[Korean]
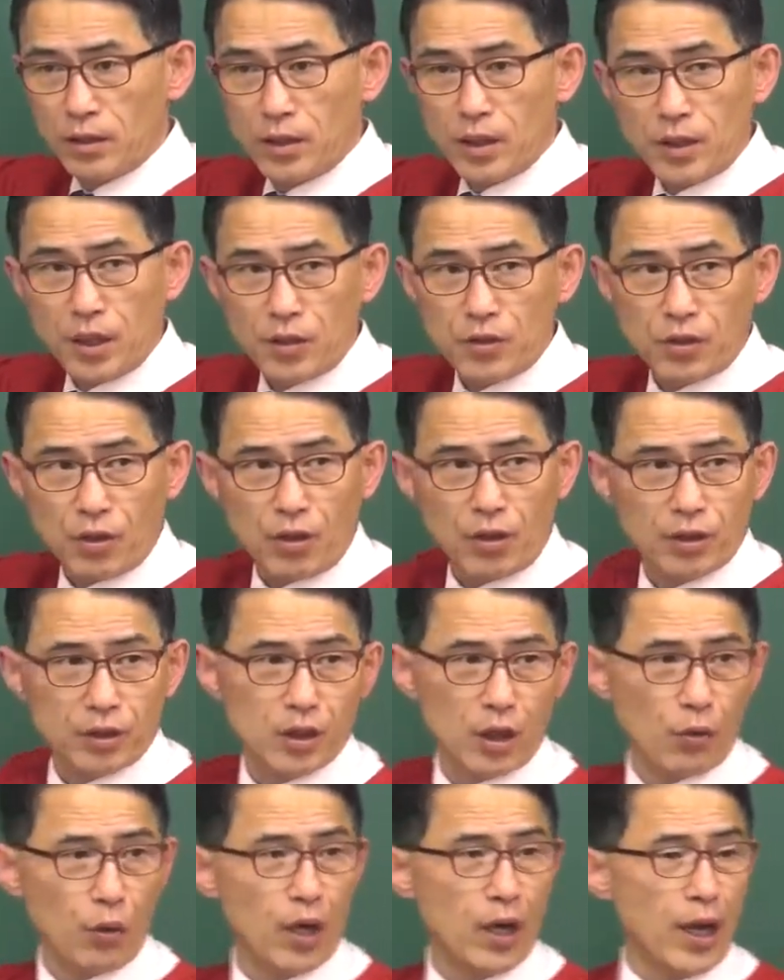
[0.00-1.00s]
이해됐죠?
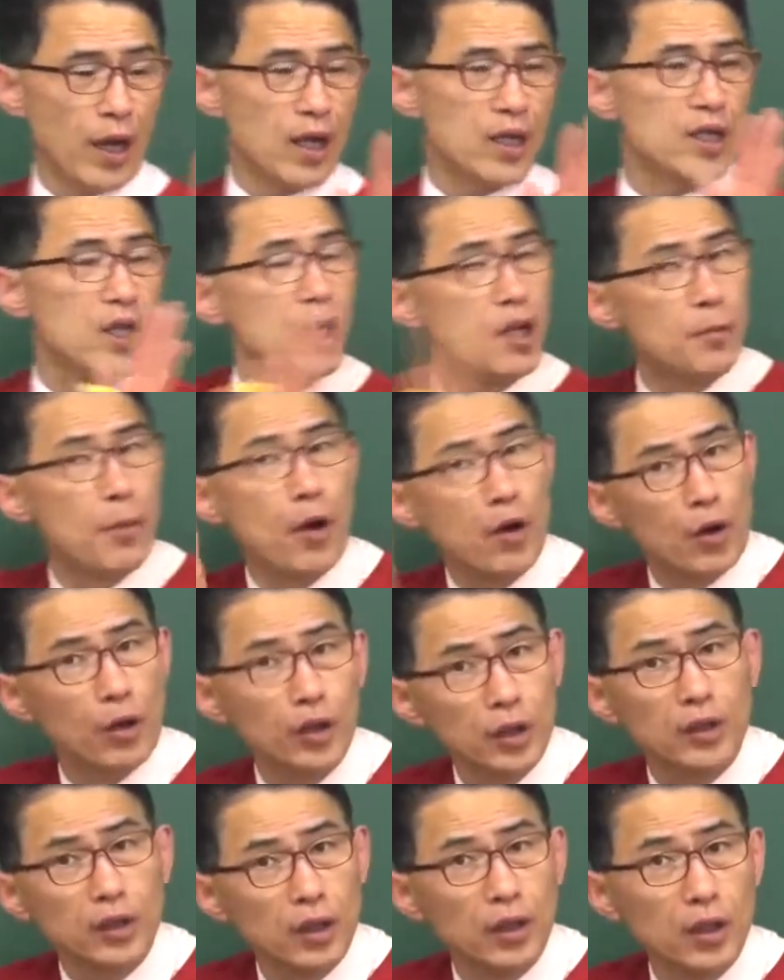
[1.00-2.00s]
그러니까 원래
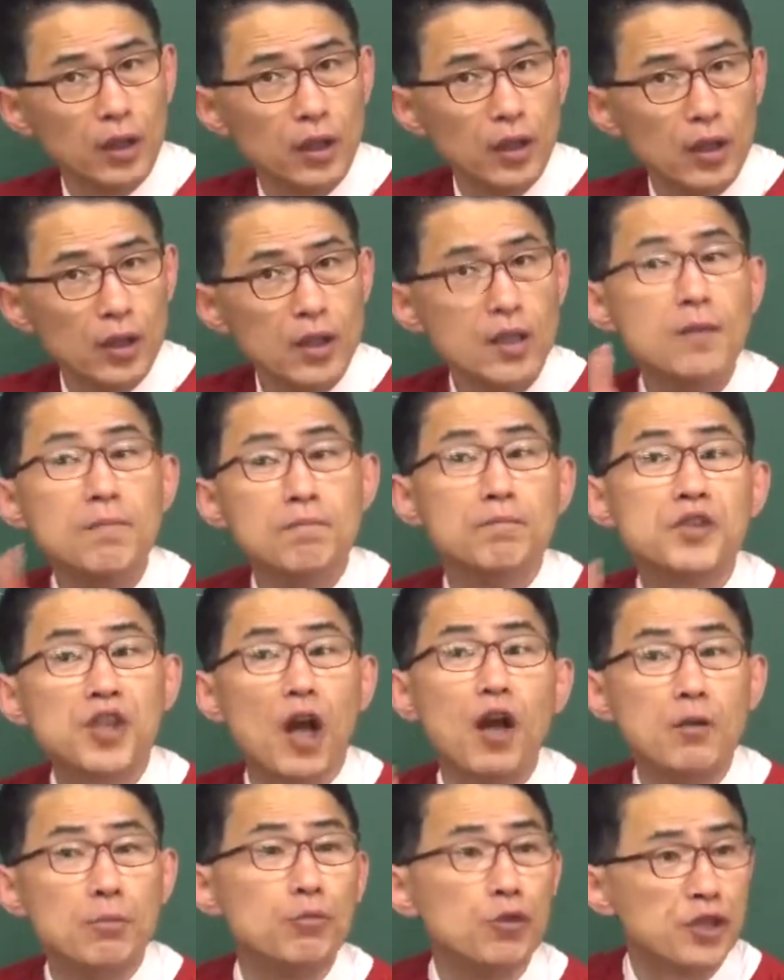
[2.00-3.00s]
일본어는
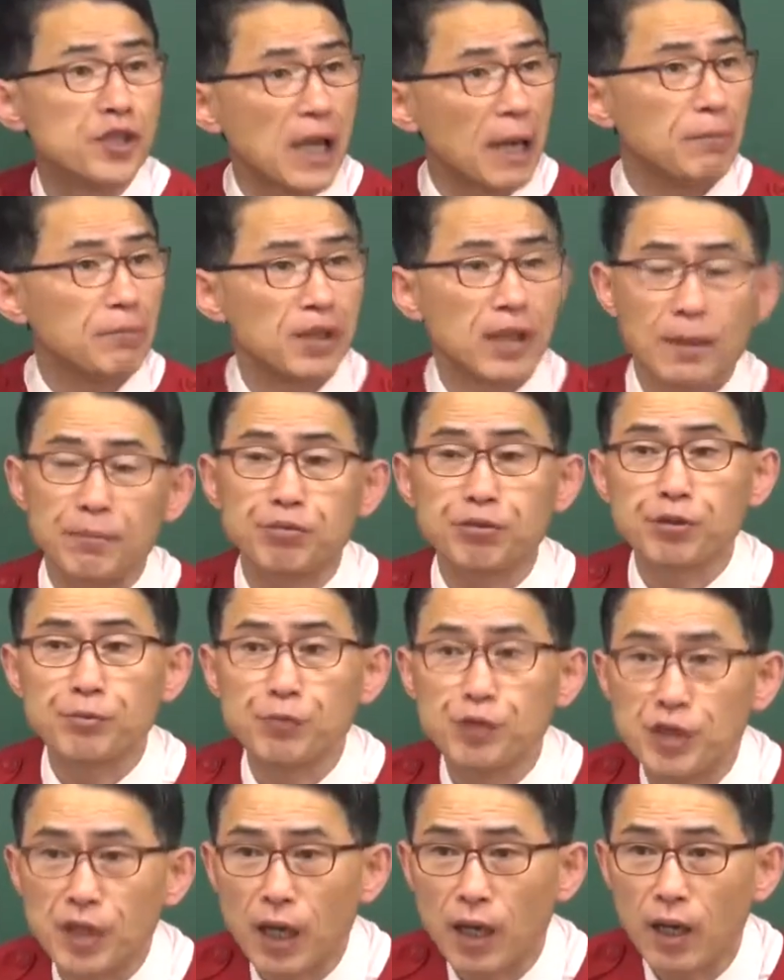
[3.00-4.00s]
음절 문자입니다. 무슨
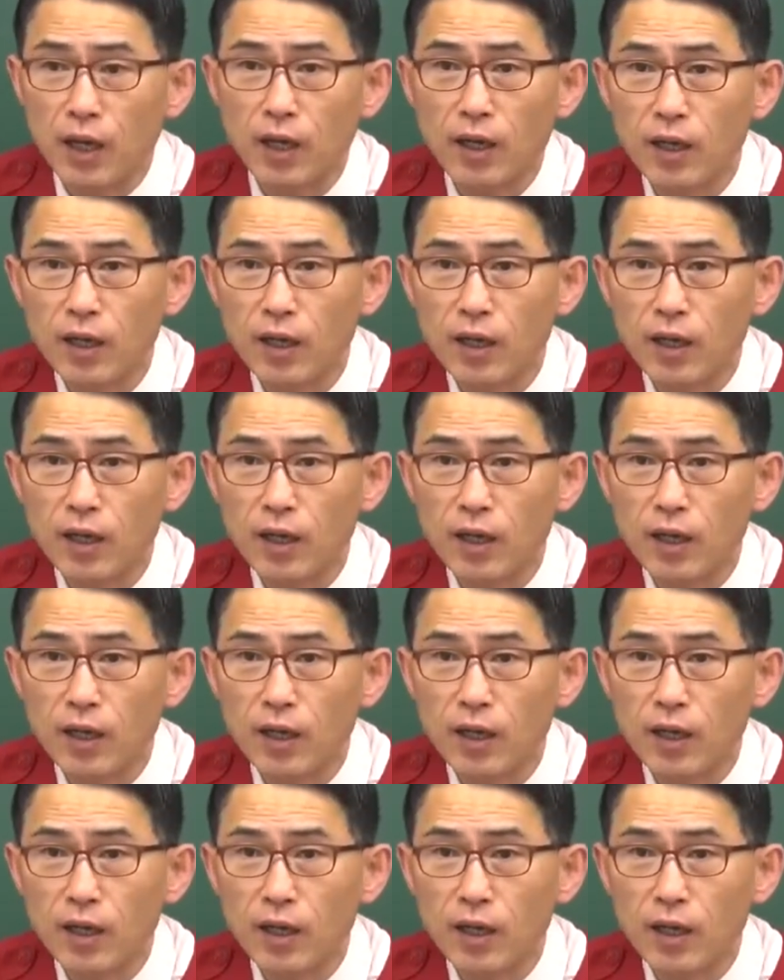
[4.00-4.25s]
문자?